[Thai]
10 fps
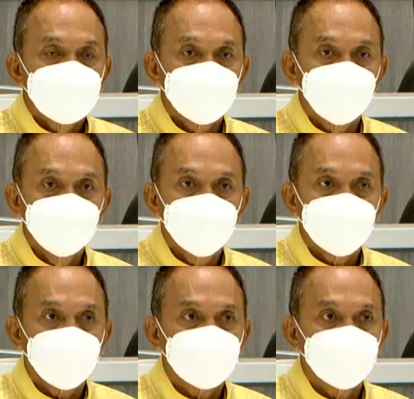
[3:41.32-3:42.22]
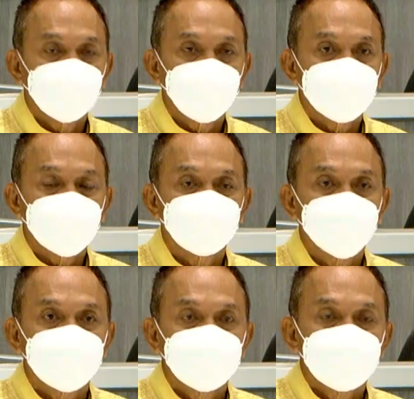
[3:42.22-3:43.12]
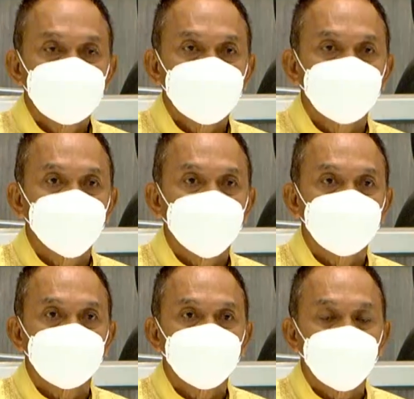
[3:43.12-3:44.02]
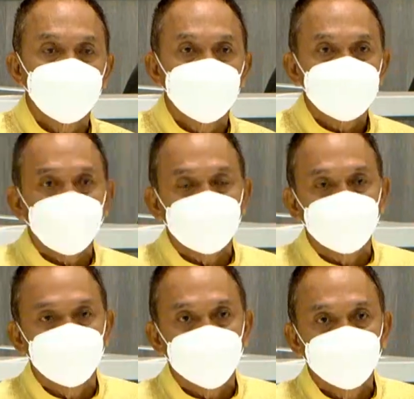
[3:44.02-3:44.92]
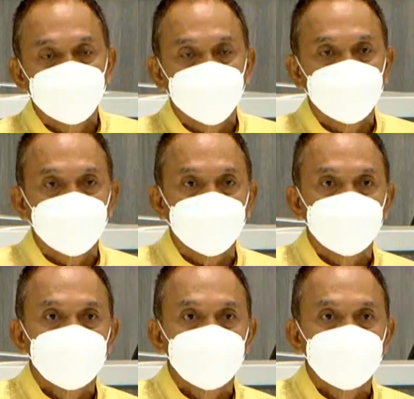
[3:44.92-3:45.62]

ถ้าผมเลือกข้างแสดงว่าท่านไปทำผิดกฎหมายเลือกตั้ง ทำผิดนู่นผิดนี่